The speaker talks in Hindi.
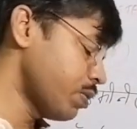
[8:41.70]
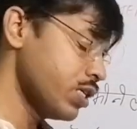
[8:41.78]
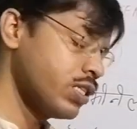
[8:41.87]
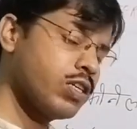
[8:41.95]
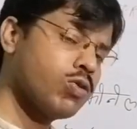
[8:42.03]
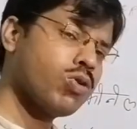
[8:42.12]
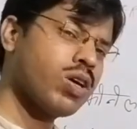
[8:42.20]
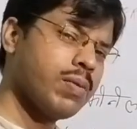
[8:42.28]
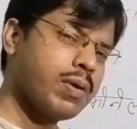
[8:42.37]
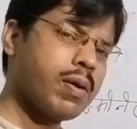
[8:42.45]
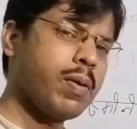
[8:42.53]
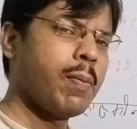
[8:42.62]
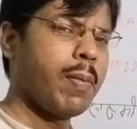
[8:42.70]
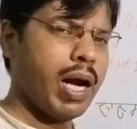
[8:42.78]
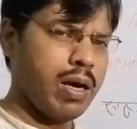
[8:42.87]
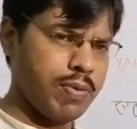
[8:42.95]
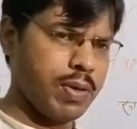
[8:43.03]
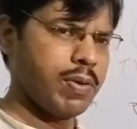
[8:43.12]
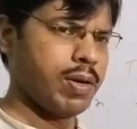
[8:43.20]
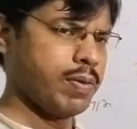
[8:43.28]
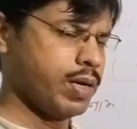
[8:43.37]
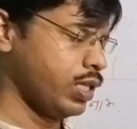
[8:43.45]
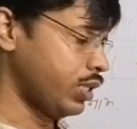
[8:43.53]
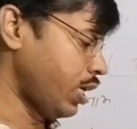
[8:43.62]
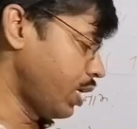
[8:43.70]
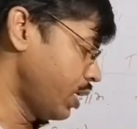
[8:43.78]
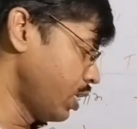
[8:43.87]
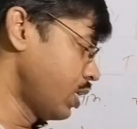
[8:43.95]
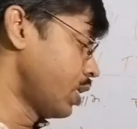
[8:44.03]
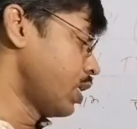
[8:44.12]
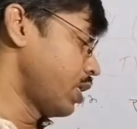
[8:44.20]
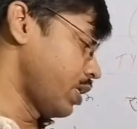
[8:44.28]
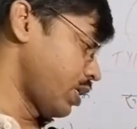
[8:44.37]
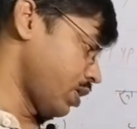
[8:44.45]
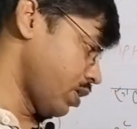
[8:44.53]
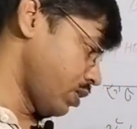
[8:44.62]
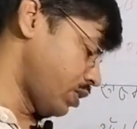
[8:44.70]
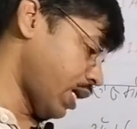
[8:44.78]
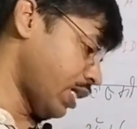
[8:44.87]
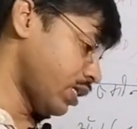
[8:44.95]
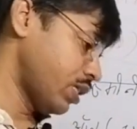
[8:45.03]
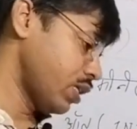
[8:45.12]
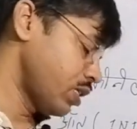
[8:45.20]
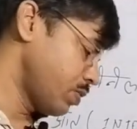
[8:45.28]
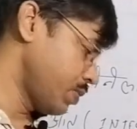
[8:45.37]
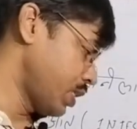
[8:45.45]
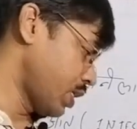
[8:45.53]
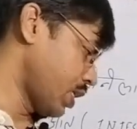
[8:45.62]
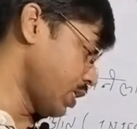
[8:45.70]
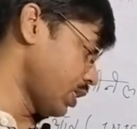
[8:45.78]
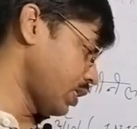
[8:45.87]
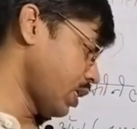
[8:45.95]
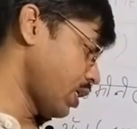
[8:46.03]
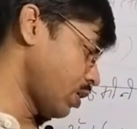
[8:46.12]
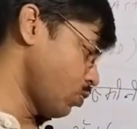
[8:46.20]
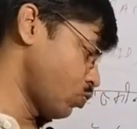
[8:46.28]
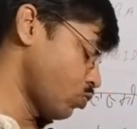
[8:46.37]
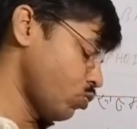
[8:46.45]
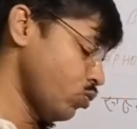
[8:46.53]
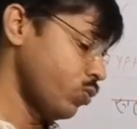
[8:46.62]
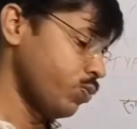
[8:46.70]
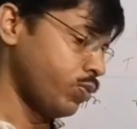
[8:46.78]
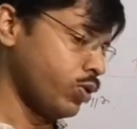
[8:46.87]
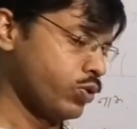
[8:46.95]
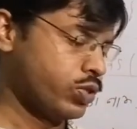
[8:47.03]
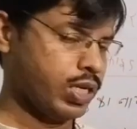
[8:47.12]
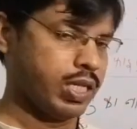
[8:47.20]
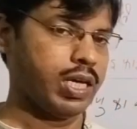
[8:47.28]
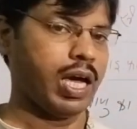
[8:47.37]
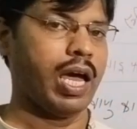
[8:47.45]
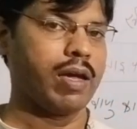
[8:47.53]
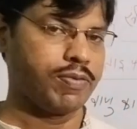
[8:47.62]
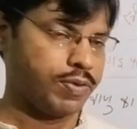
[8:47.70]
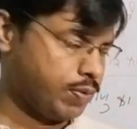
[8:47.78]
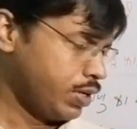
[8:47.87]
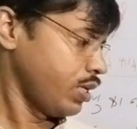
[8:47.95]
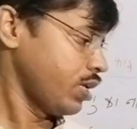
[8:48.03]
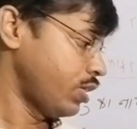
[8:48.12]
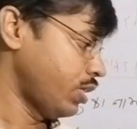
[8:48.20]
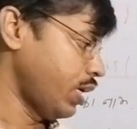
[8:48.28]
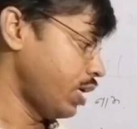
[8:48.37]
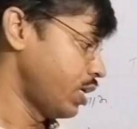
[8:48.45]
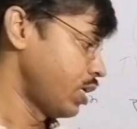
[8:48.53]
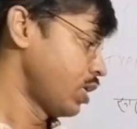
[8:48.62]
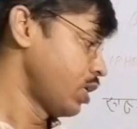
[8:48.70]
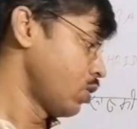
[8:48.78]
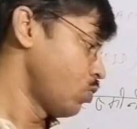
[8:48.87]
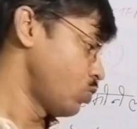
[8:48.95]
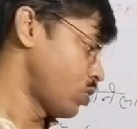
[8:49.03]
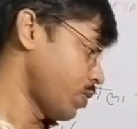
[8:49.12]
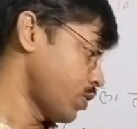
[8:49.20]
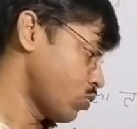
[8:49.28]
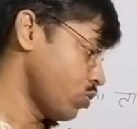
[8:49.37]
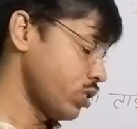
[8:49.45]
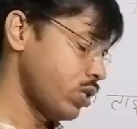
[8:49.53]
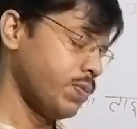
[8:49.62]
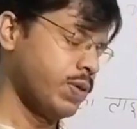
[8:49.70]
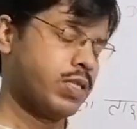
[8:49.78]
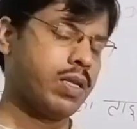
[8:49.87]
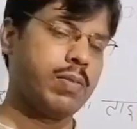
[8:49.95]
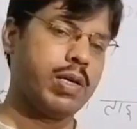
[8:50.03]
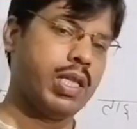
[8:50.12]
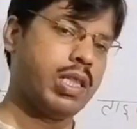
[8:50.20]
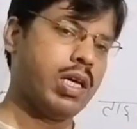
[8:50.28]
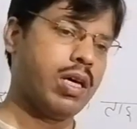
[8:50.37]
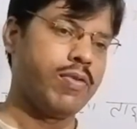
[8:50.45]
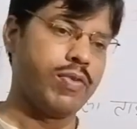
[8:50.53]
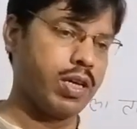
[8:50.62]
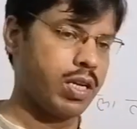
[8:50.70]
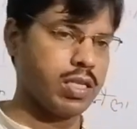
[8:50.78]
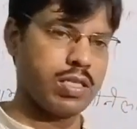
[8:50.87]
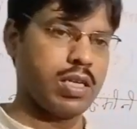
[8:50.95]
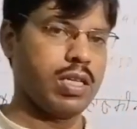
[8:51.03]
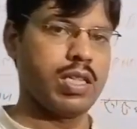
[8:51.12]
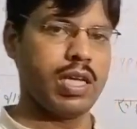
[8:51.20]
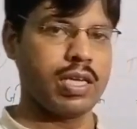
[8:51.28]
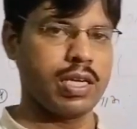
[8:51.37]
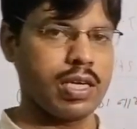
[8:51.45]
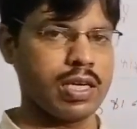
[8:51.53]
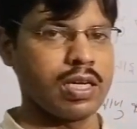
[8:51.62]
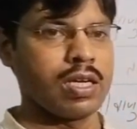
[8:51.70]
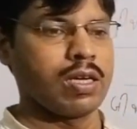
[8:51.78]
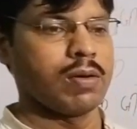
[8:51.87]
पेशेंट को कभी कभी माइल्ड फीवर भी रहता है लेकिन ज़्यादातर इसमें देखा जाता है कि उसको बहुत ज़्यादा हाई फीवर ही रहता है उसके बाद कॉन्स्टिपेशन भी आता है वीकनेस रहता ही है